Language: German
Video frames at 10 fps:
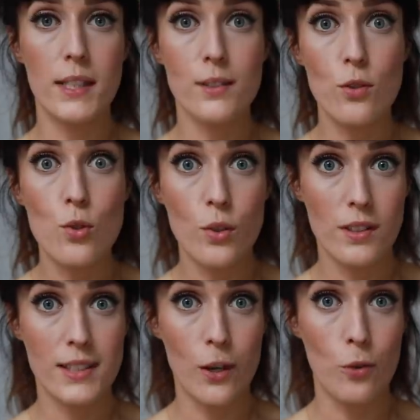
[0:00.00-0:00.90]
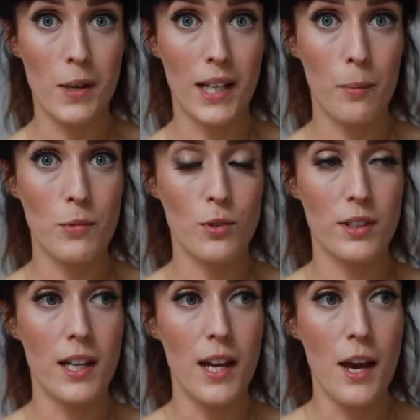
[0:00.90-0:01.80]
weil es so ein schönes Aroma gibt
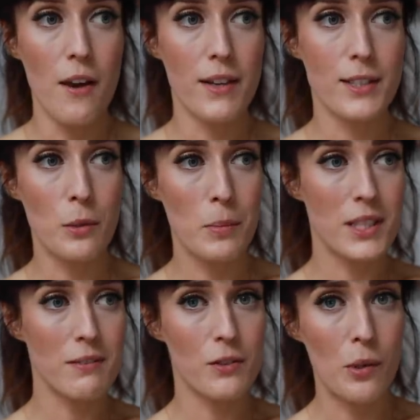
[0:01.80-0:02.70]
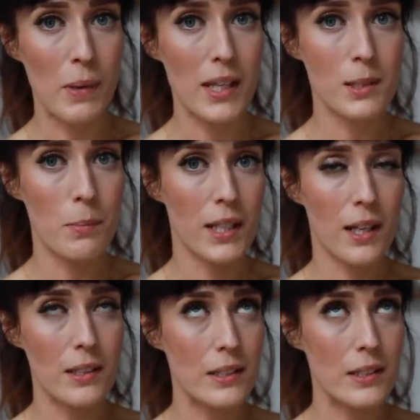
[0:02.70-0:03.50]
und fast so ein bisschen was von Marzipan hat.